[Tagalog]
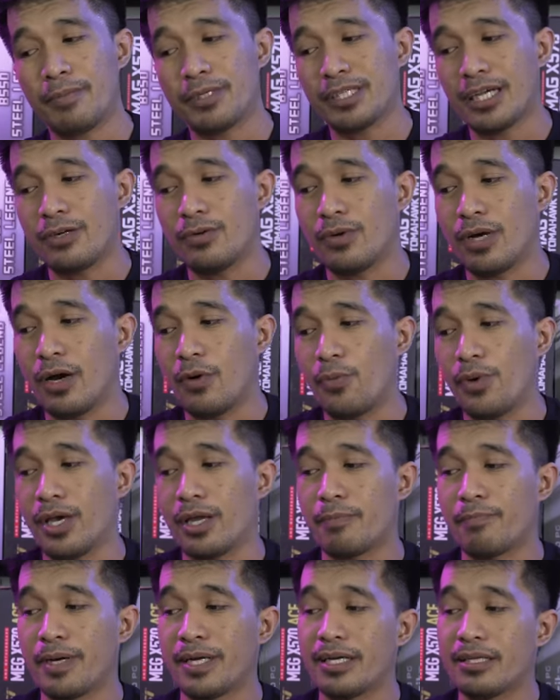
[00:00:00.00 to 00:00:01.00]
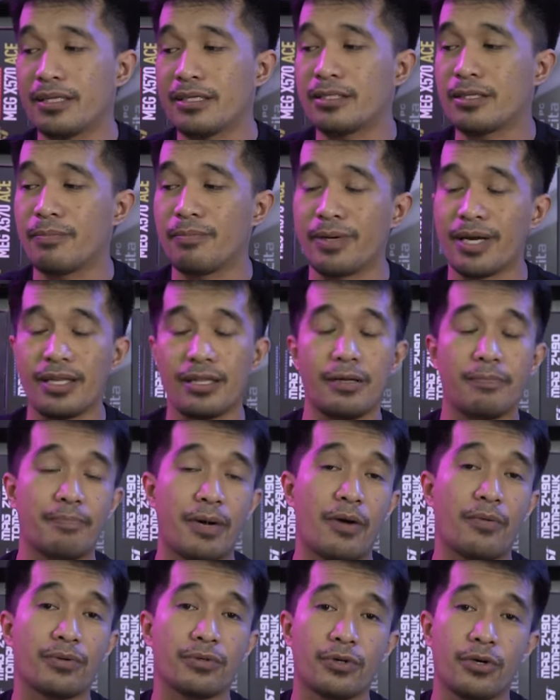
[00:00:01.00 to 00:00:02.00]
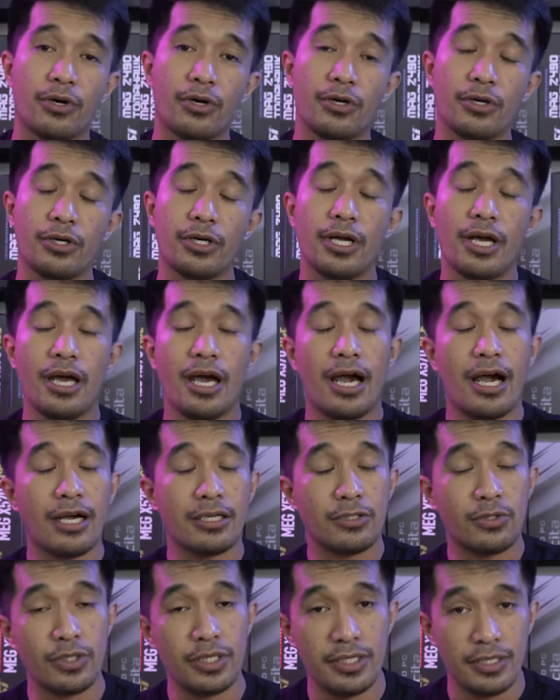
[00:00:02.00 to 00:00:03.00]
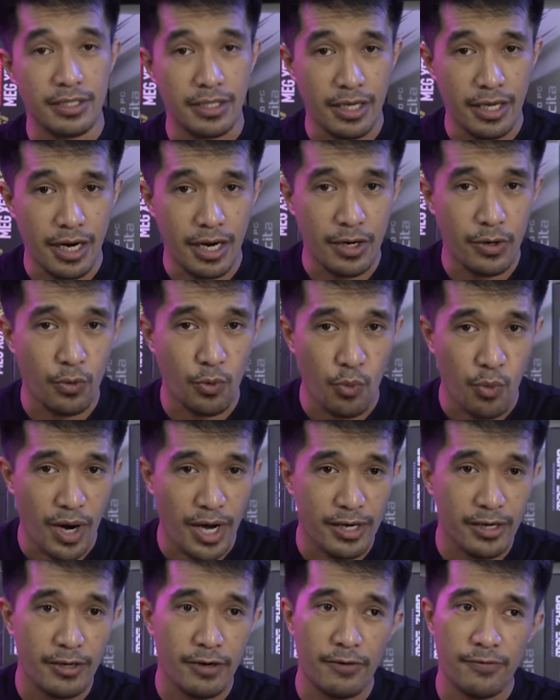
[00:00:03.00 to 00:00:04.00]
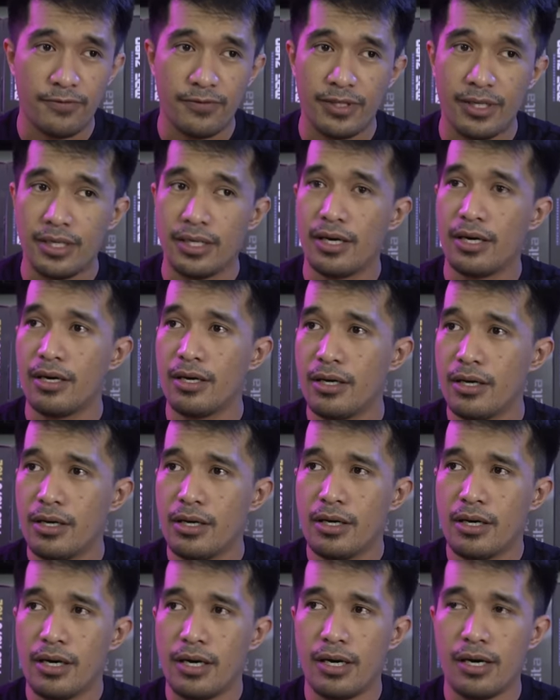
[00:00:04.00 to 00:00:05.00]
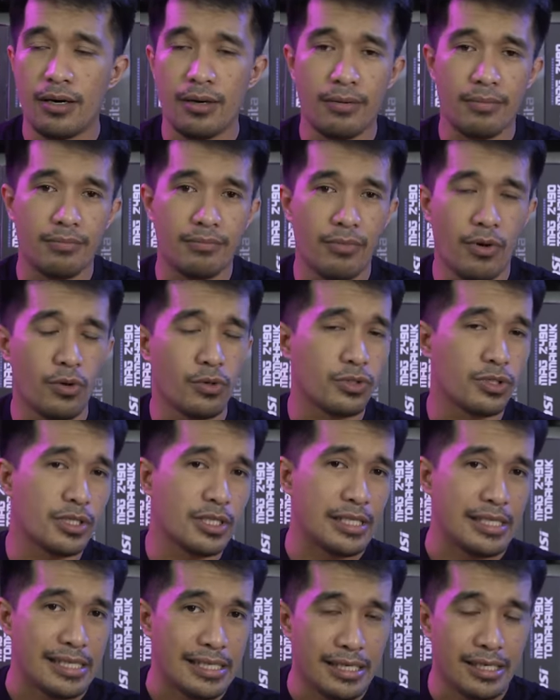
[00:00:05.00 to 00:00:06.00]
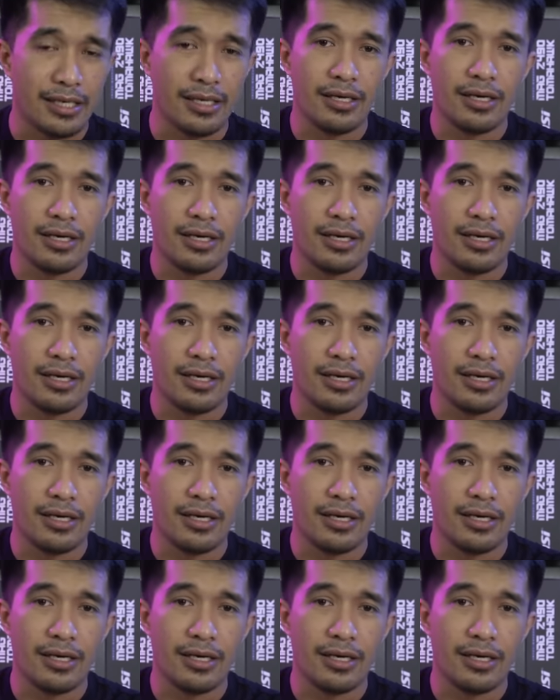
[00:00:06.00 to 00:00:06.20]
masyadong aware pagdating sa brand na Power Color, actually they are one of the uh, uh, mostly